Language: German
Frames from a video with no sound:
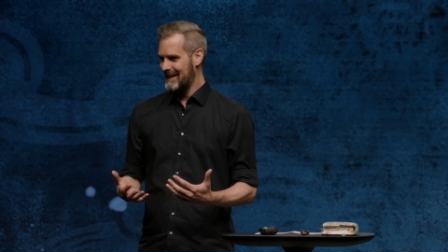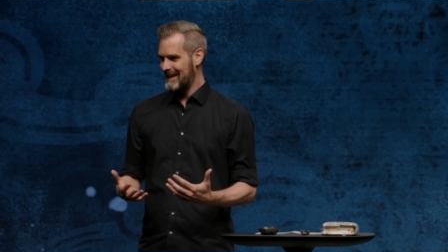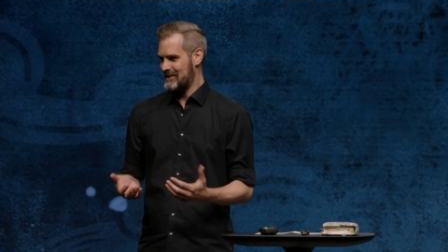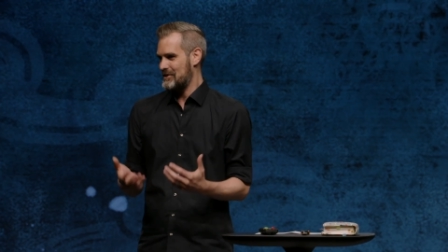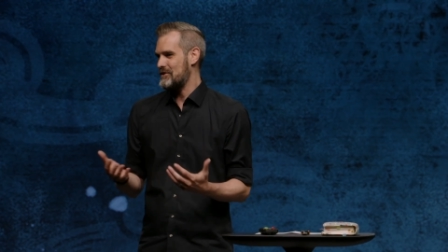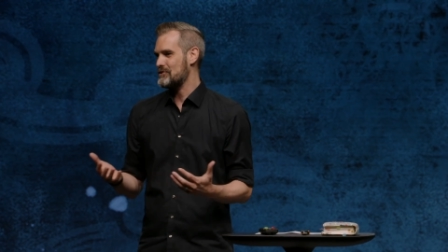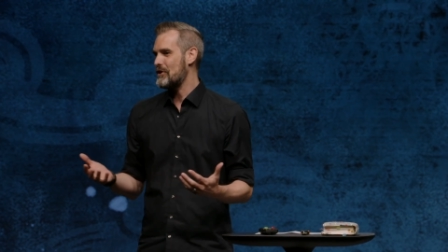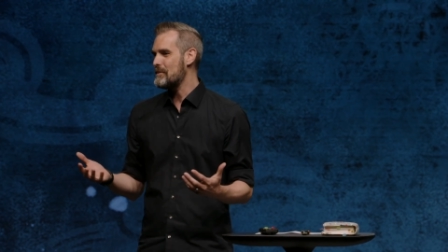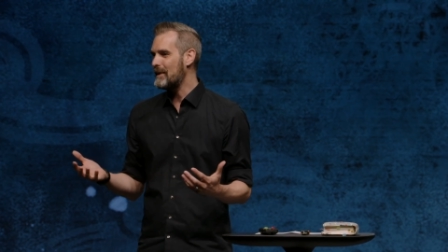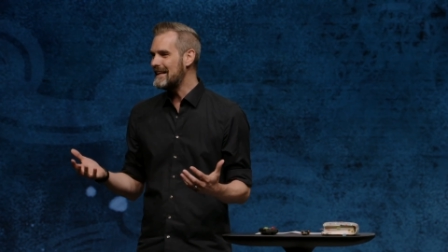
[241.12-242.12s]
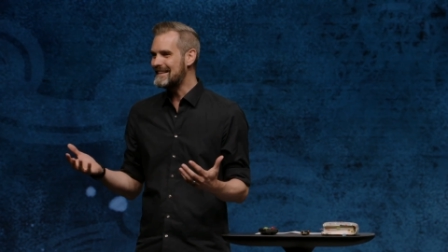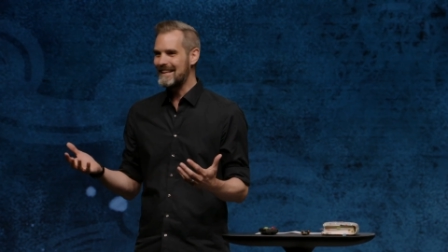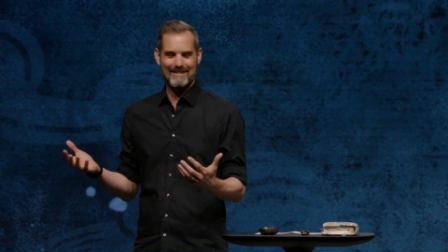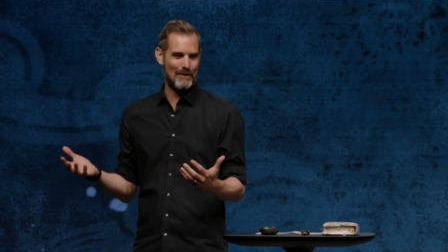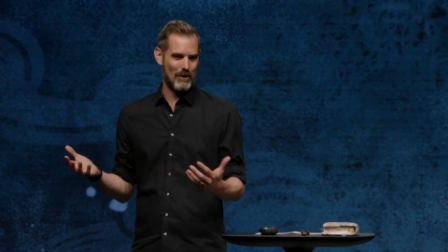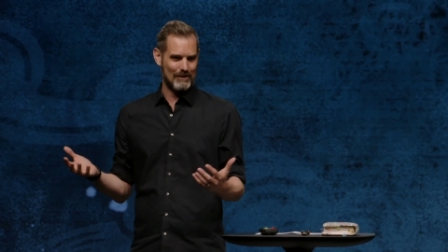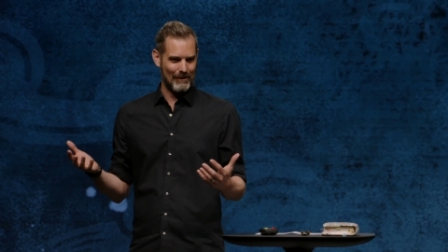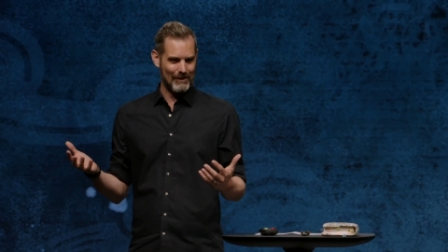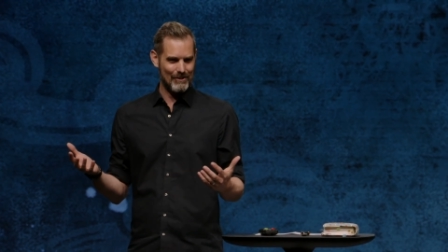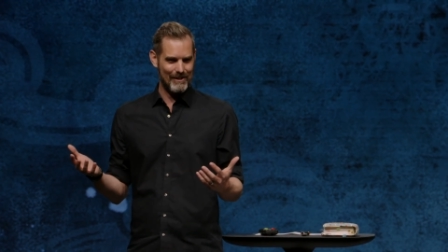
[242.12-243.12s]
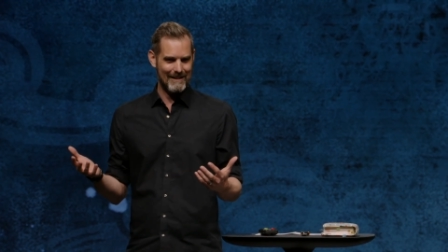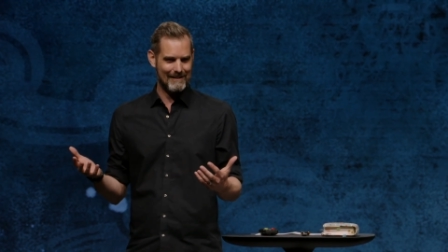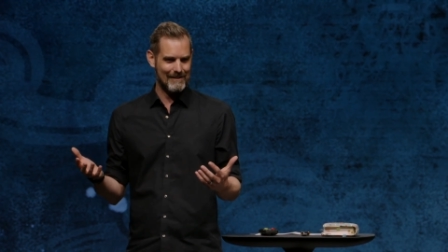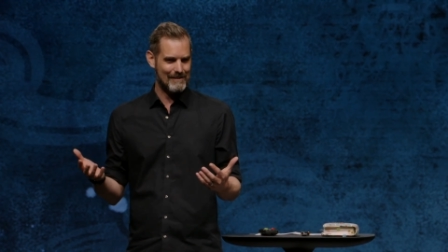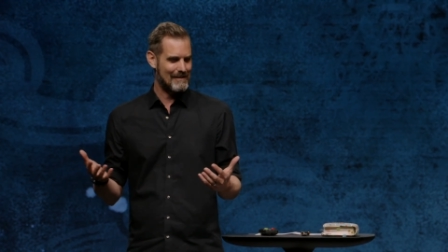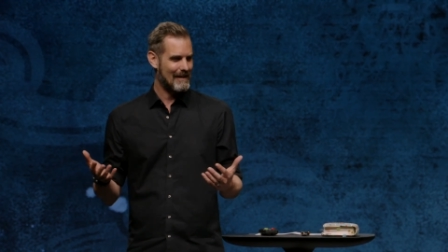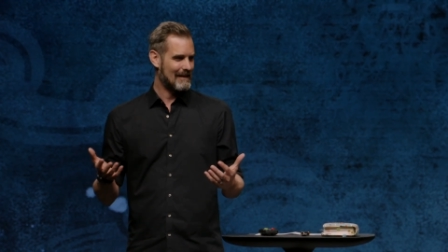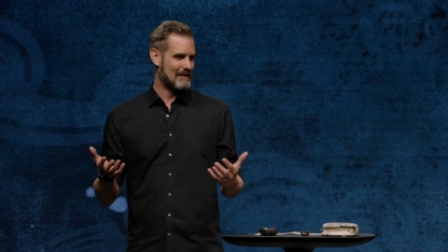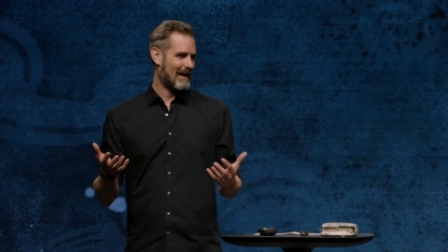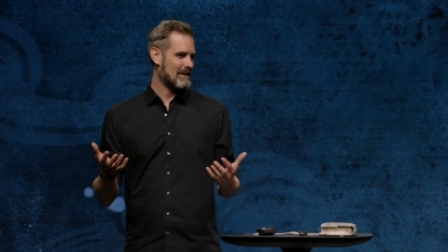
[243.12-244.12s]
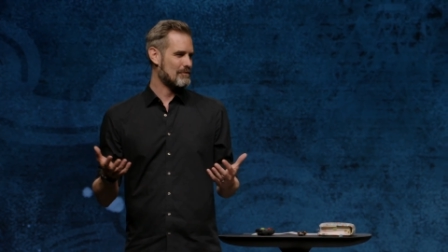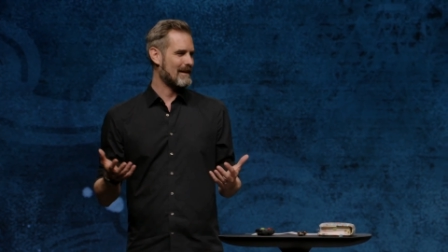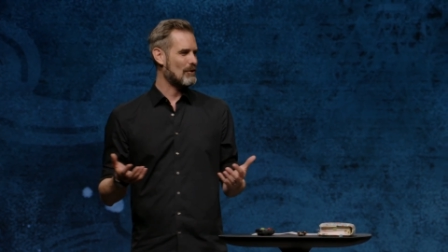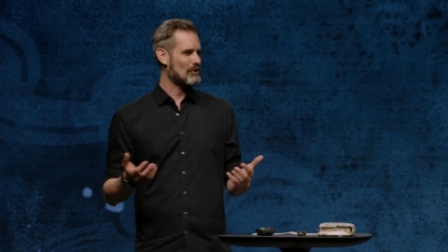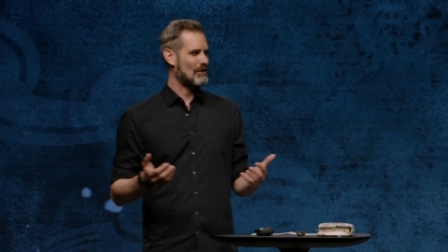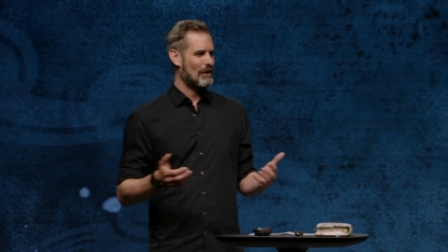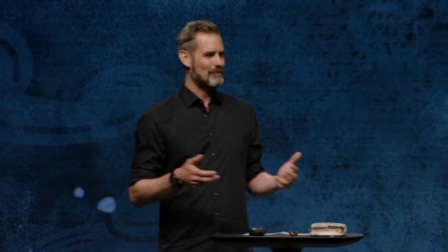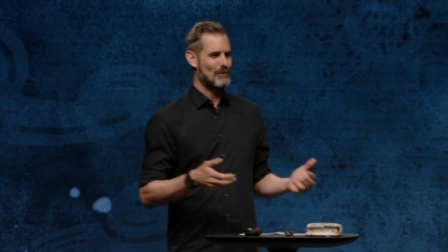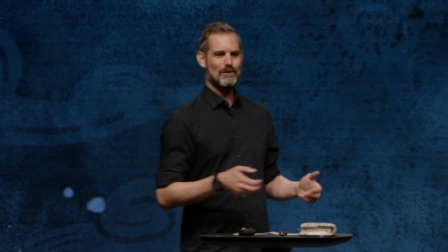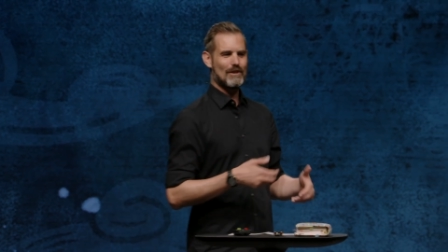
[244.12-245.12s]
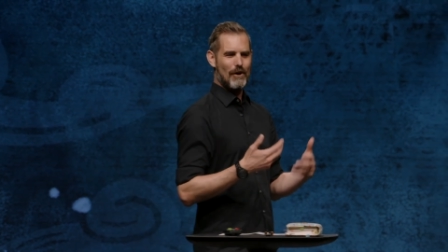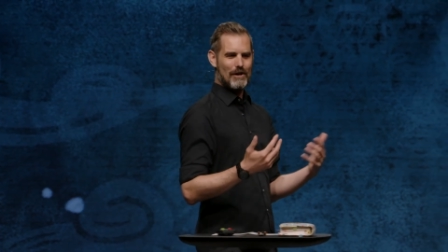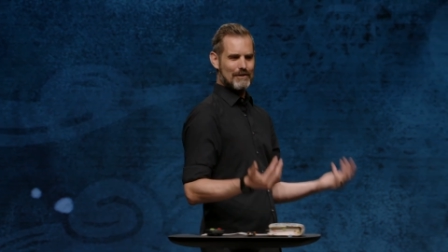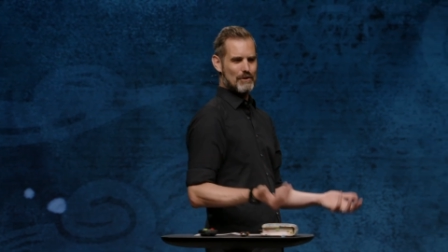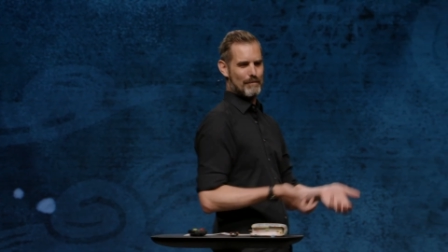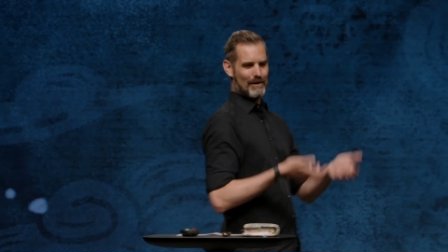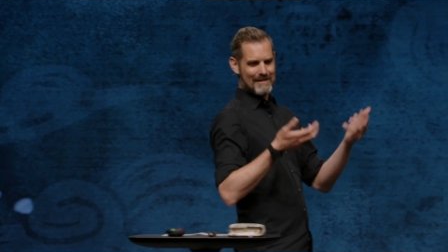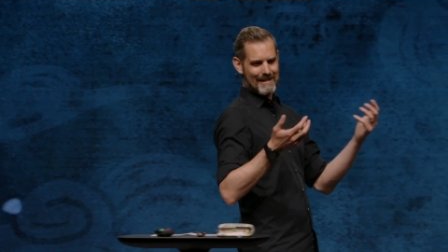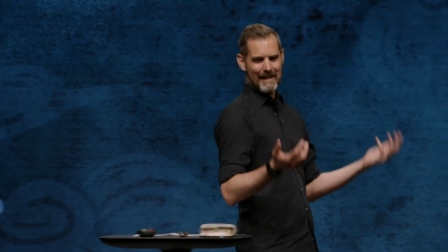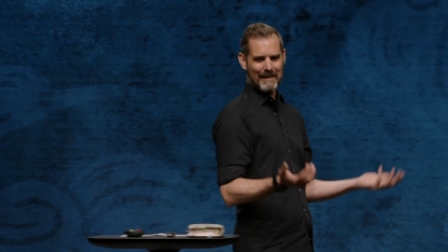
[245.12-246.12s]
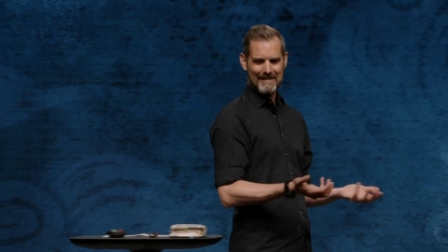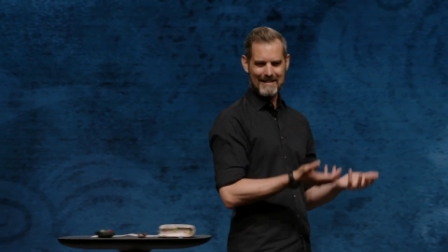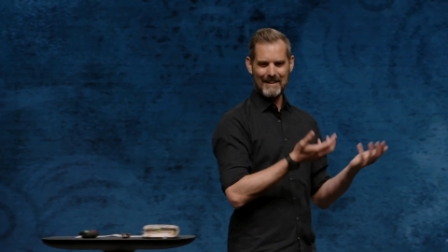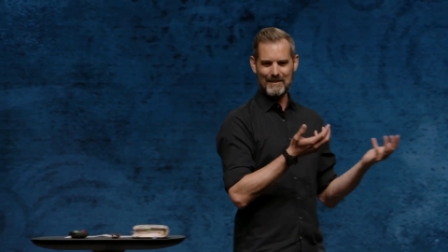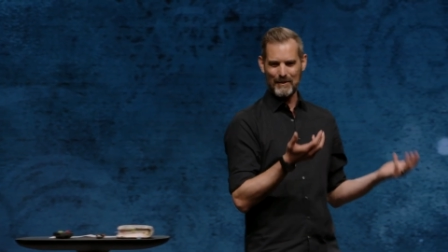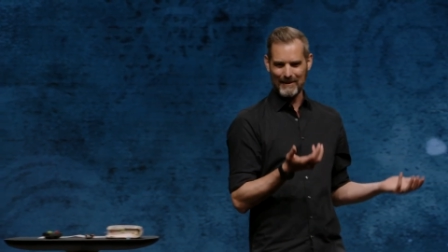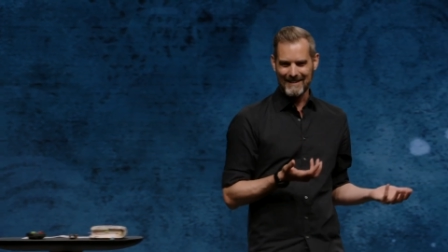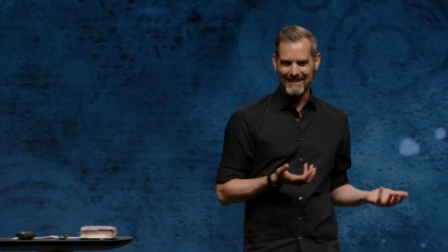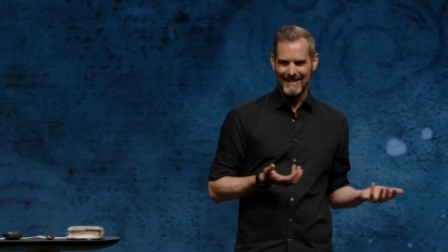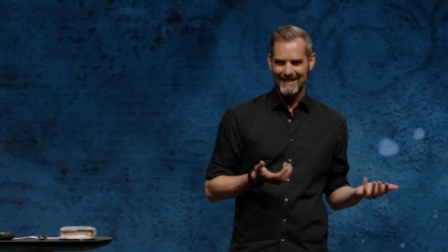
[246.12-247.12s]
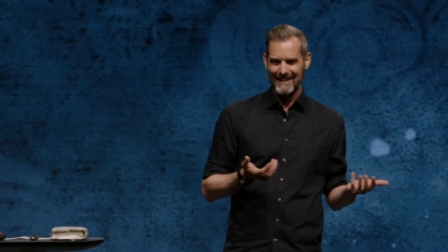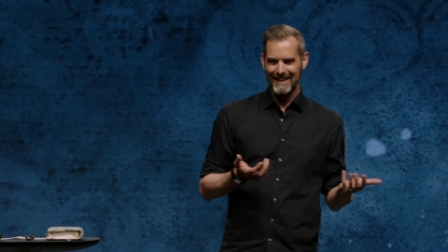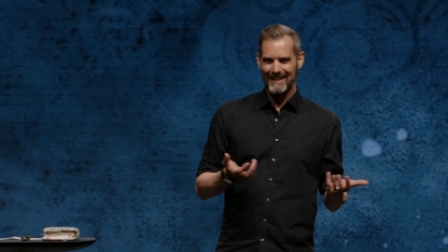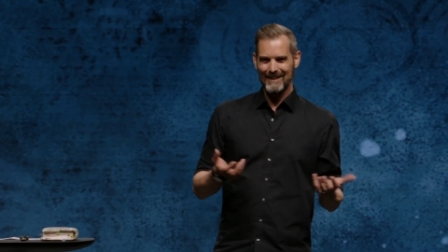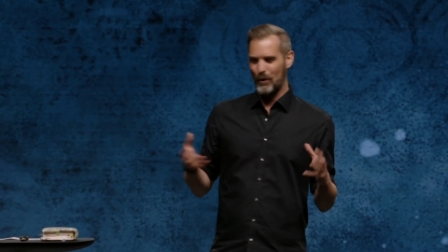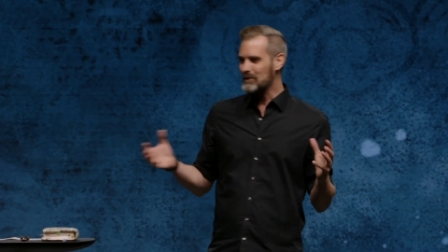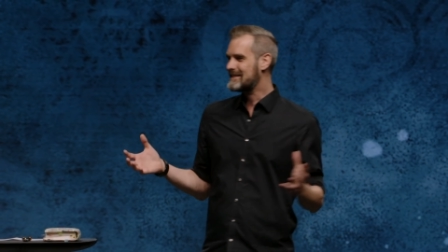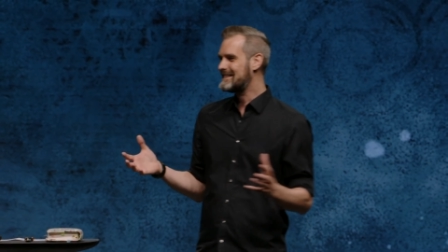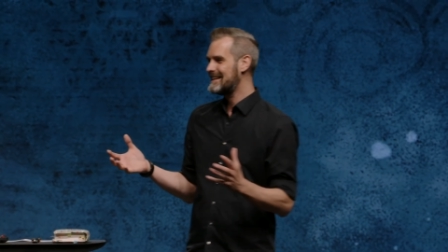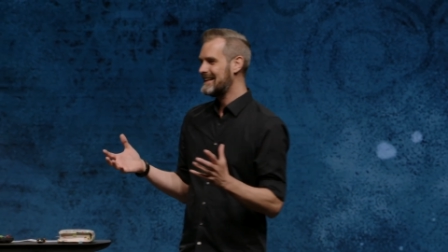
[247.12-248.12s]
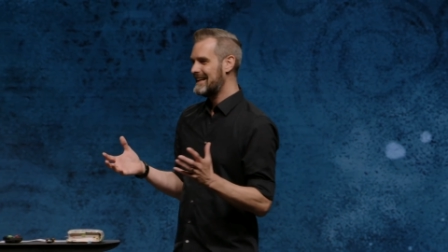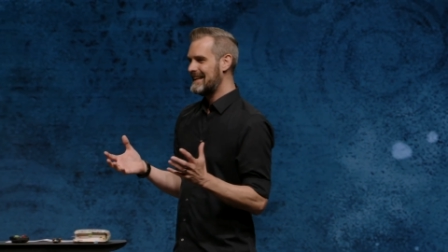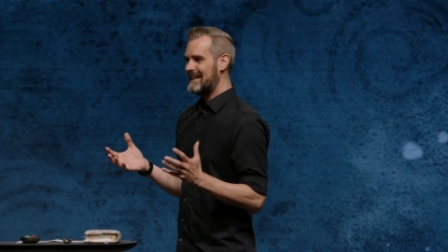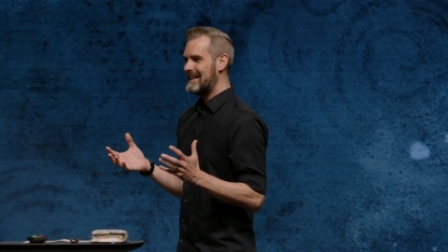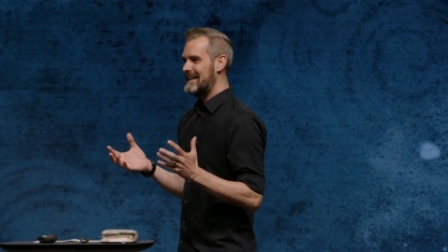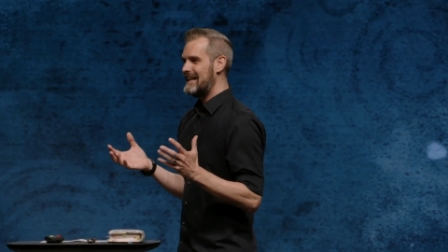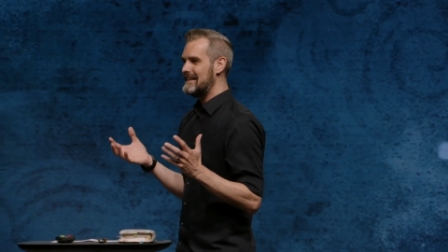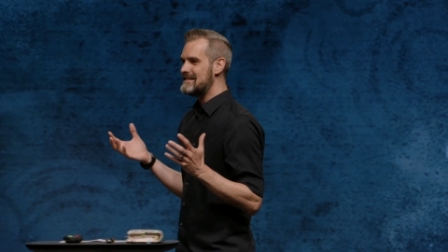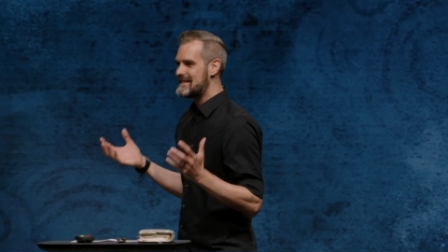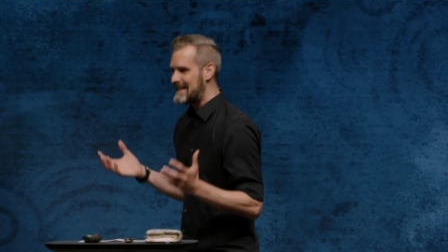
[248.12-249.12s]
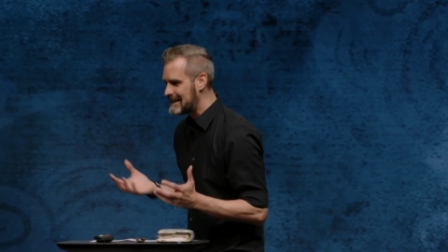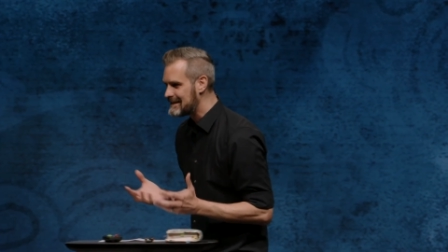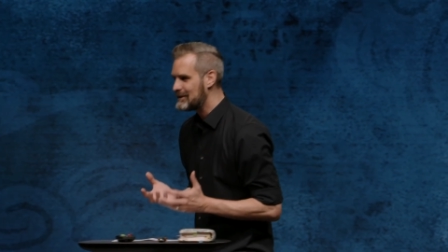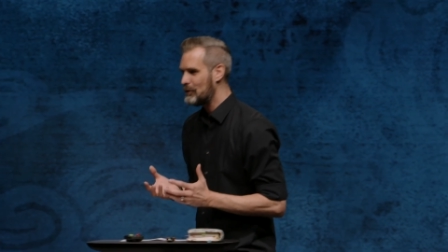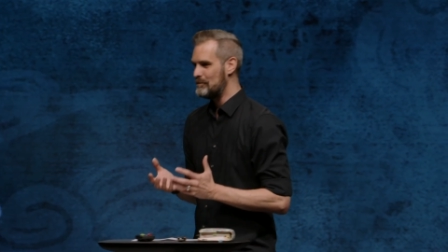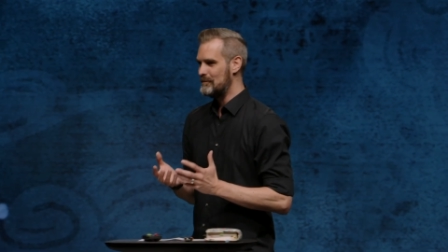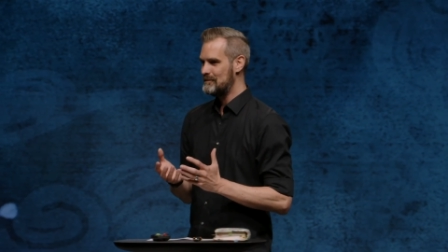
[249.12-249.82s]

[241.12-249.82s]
Es ist so schön bildlich sogar dargestellt, dass der Mensch mit Gott am durch den Garten spazieren war. Oder? Gott im Zentrum.